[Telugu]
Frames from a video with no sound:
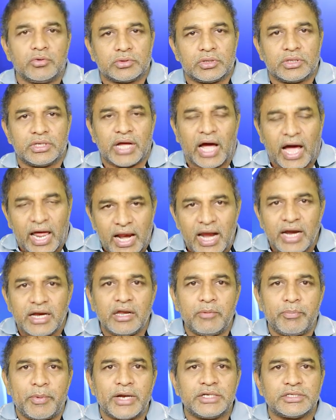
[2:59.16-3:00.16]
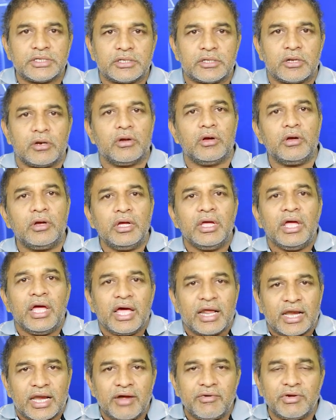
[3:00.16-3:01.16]
అవుతుంది అలాంటి పరిస్థితుల్లో
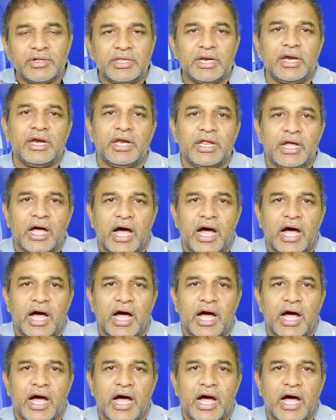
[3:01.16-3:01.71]
రేవంత్ రెడ్డి